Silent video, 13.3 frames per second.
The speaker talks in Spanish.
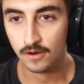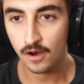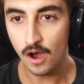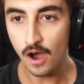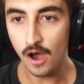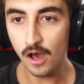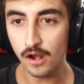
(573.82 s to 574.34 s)

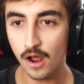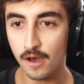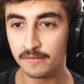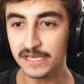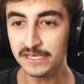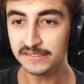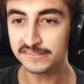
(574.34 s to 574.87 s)
¡A la
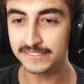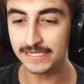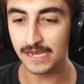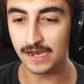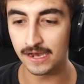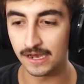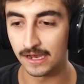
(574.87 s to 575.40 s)

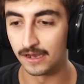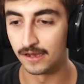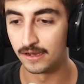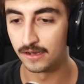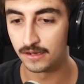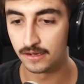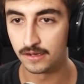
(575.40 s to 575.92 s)
bestia!
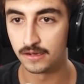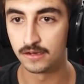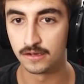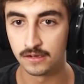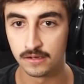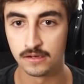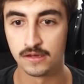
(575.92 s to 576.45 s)

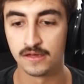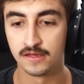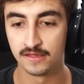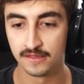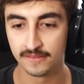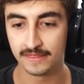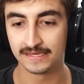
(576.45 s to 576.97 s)

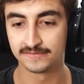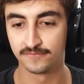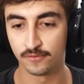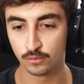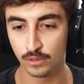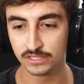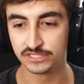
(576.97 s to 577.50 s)
Thanks for
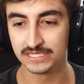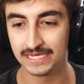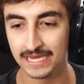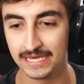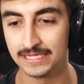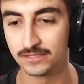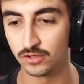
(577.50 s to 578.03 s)
watching,
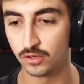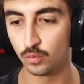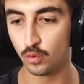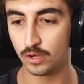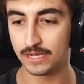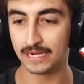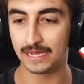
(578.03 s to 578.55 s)
editor
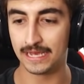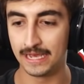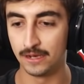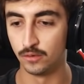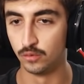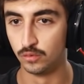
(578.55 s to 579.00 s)
Walker EU.